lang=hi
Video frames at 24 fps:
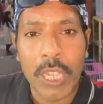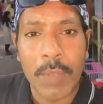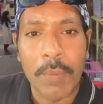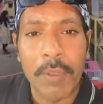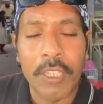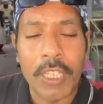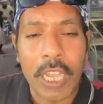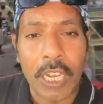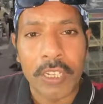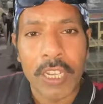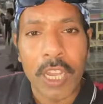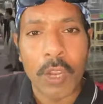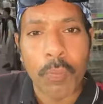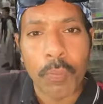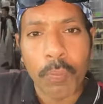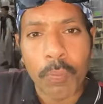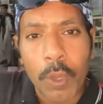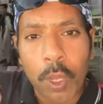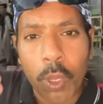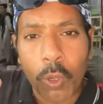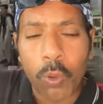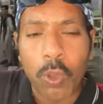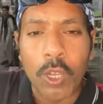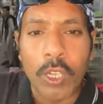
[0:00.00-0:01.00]
अभी तक ना
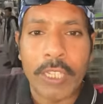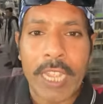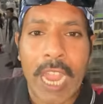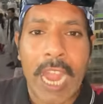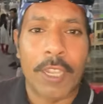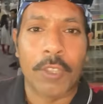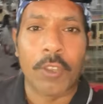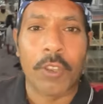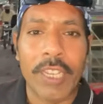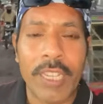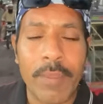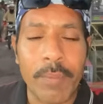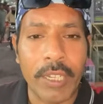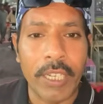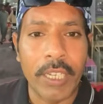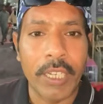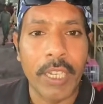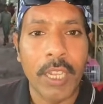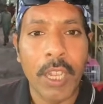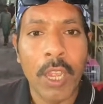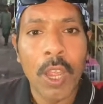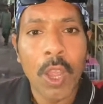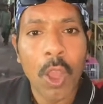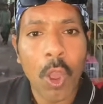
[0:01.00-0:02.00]
बिल्कुल कैटो नहीं मिली
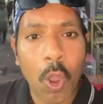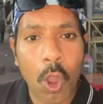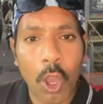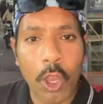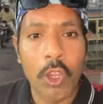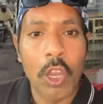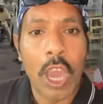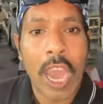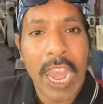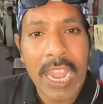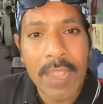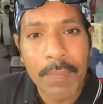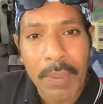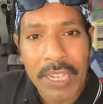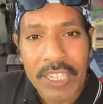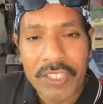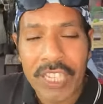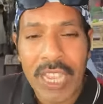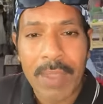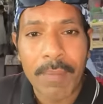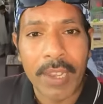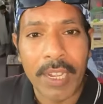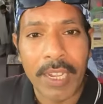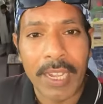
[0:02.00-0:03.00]
और ना ही
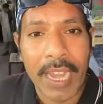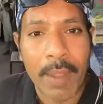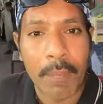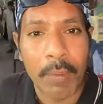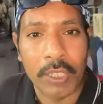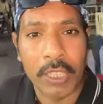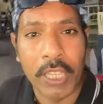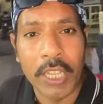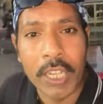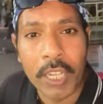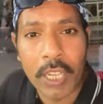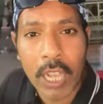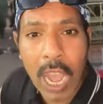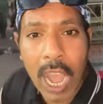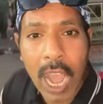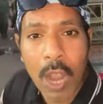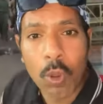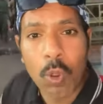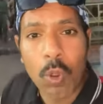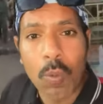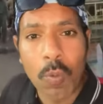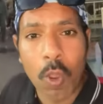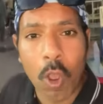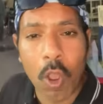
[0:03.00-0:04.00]
बच्चे मिल रहे हैं पता नहीं कहाँ
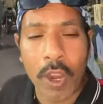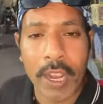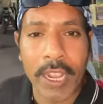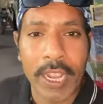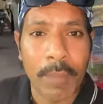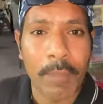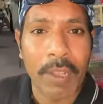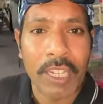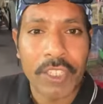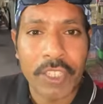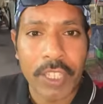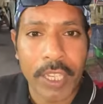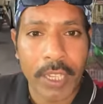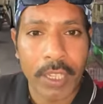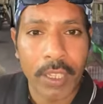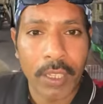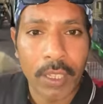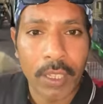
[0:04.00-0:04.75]
गुम हो गए हैं बच्चे